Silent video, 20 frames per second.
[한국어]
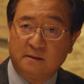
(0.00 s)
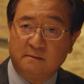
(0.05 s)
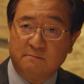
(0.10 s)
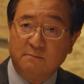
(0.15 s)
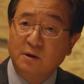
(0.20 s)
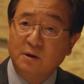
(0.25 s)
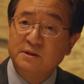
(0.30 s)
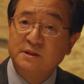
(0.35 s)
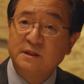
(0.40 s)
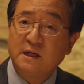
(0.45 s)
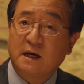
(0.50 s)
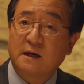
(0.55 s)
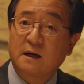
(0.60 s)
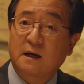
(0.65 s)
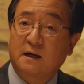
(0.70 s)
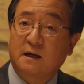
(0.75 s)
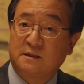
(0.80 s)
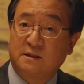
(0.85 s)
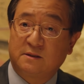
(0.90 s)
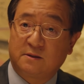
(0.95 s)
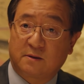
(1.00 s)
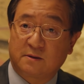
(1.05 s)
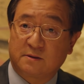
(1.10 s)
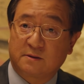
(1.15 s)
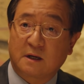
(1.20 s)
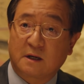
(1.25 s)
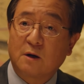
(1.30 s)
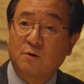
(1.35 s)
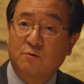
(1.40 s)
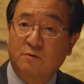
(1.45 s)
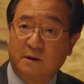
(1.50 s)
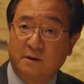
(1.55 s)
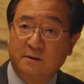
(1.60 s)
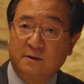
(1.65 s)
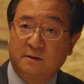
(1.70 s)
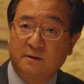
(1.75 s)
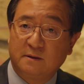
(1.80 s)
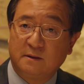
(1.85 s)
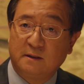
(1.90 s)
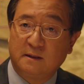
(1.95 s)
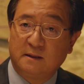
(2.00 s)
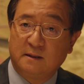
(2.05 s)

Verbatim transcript: 먼지 하나까지 털어서 갖고 와요.